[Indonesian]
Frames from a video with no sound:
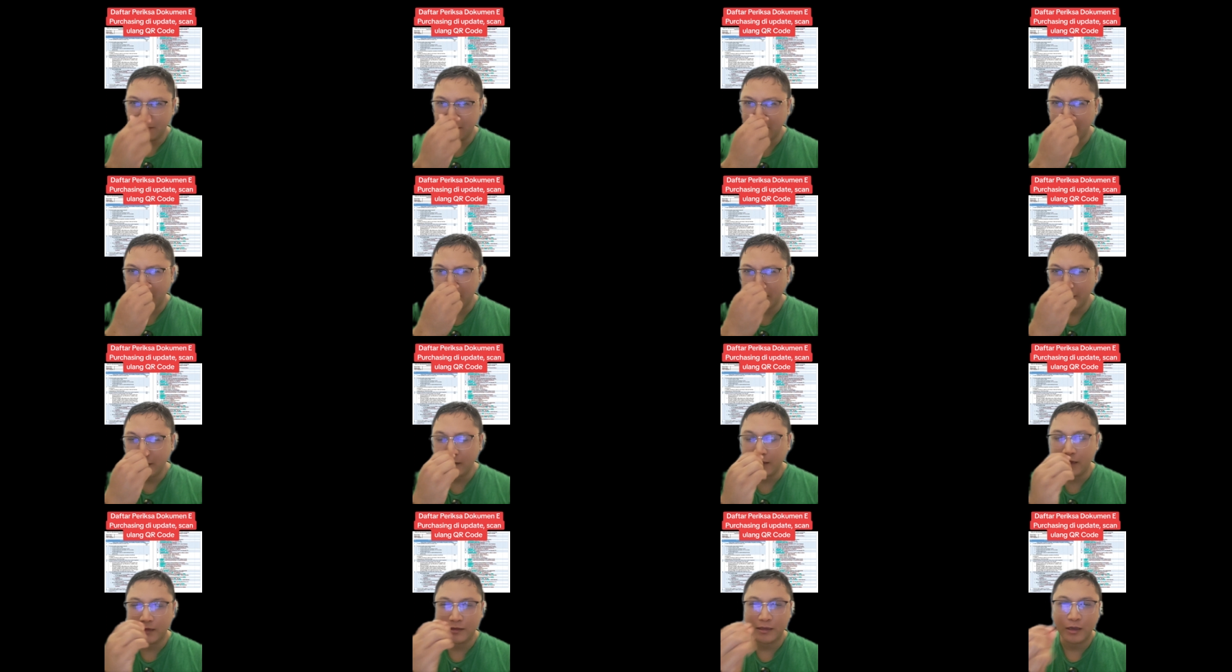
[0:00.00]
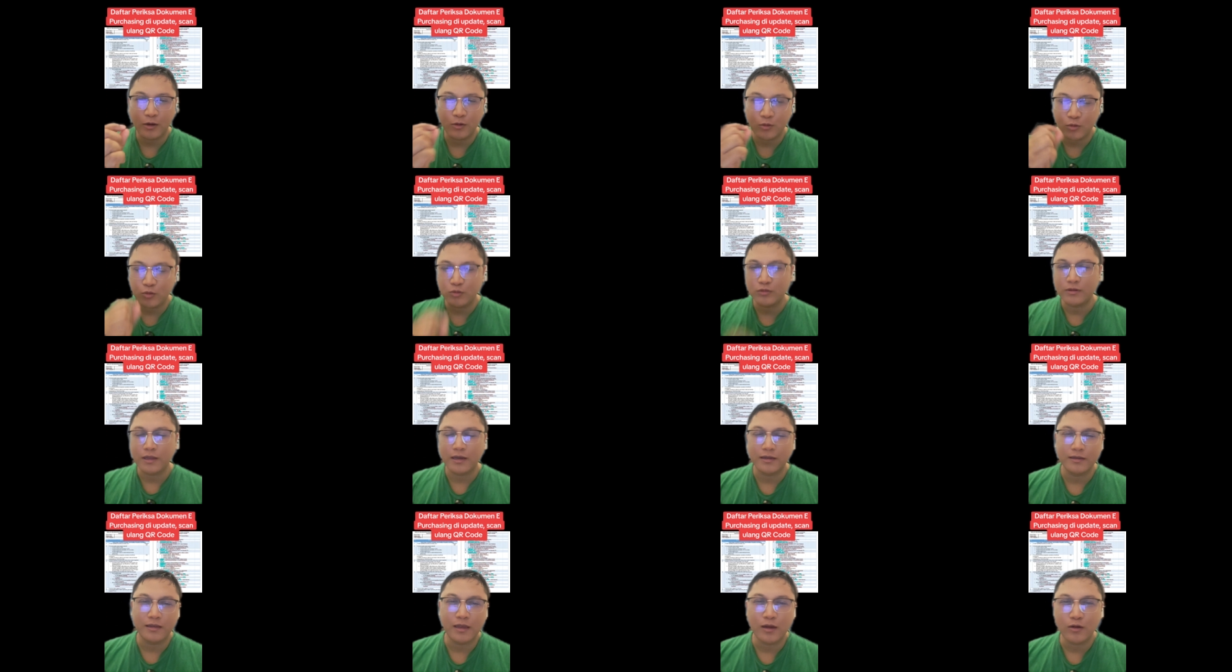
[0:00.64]
kembali tata
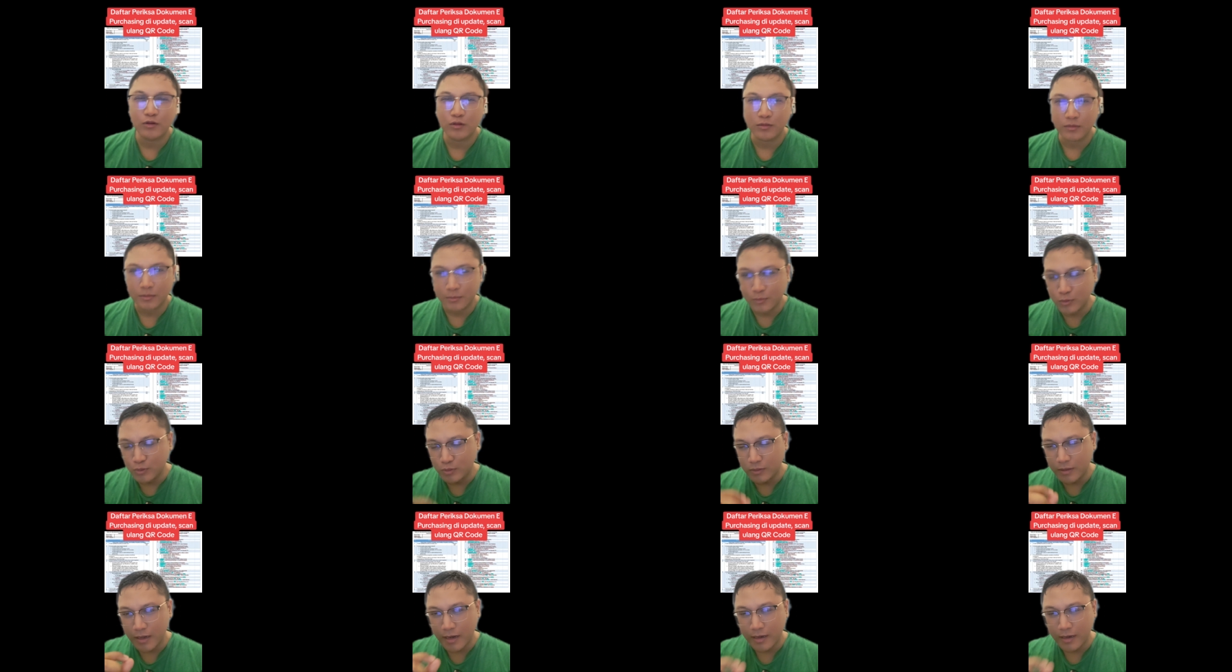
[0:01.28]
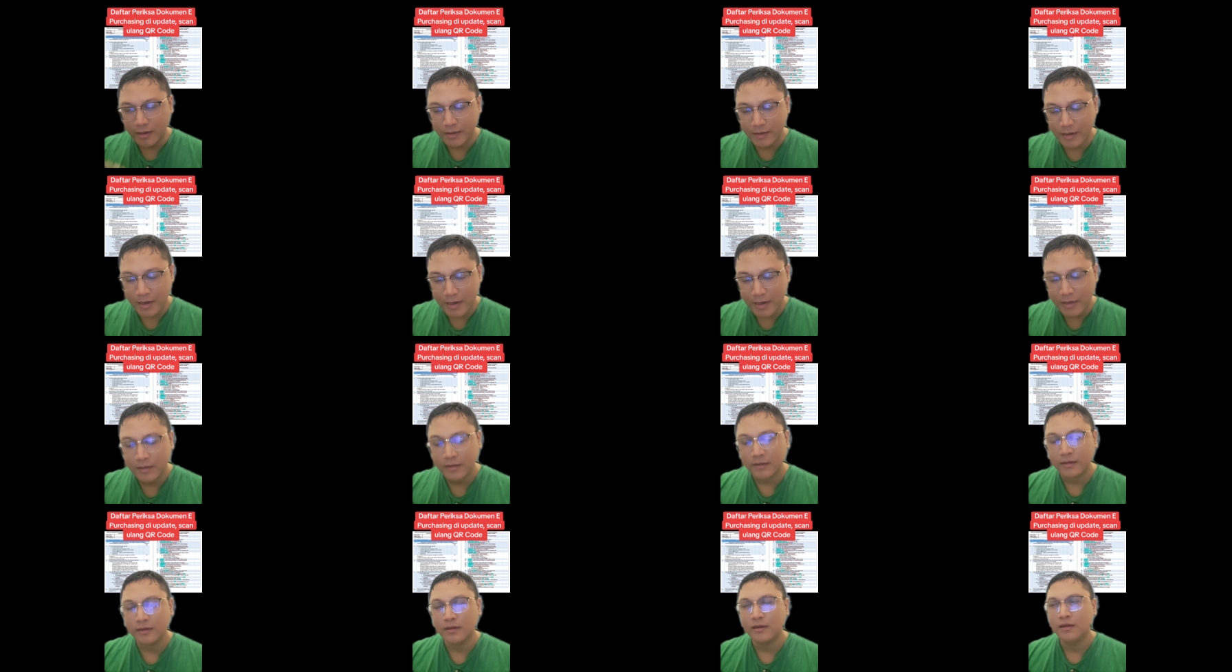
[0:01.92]
urutannya untuk memudahkan